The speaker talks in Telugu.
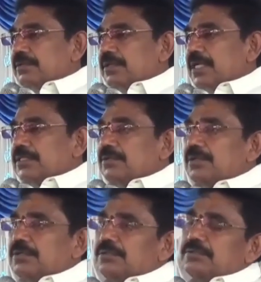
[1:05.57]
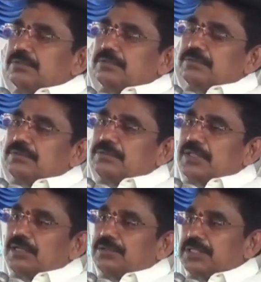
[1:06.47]
గతంలో
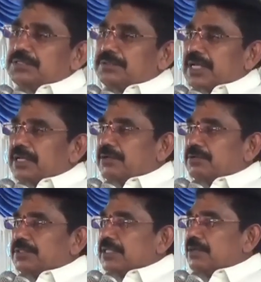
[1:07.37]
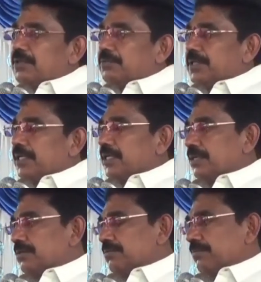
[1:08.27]
తెలుగుదేశం నాయకుడు చంద్రబాబు నాయుడు గారు